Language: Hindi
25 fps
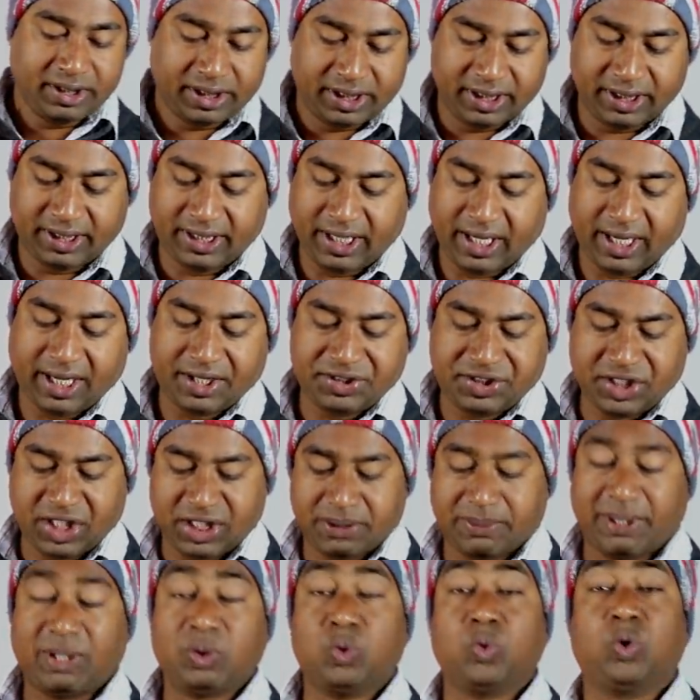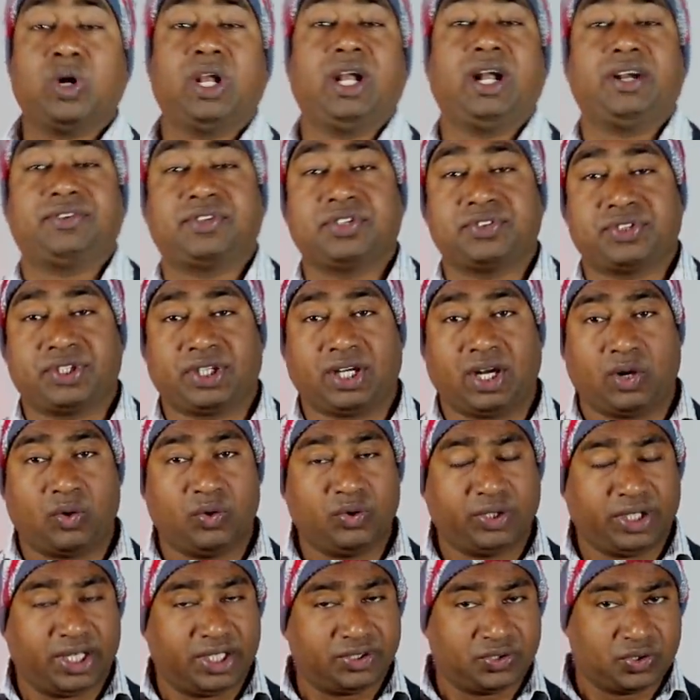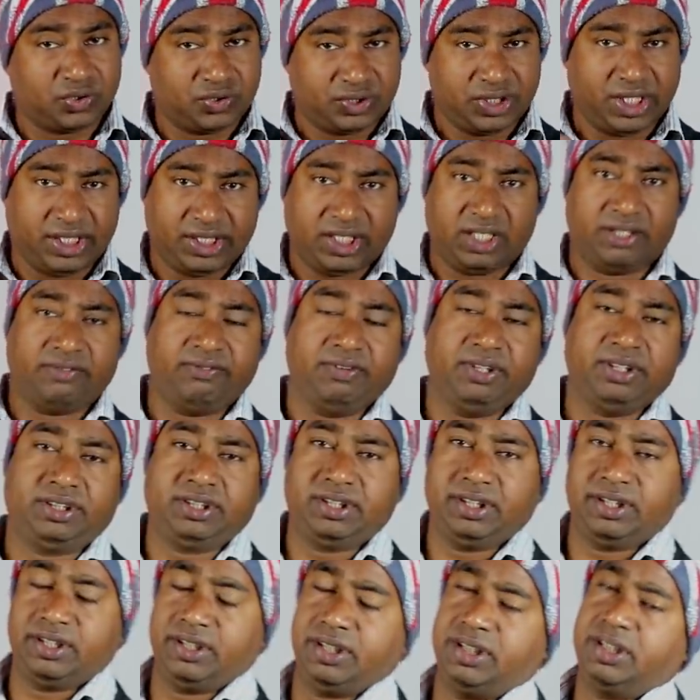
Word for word: कि कैन आई चेंज माय गूगल एडसेंस अकाउंट एसोसिएटेड विथ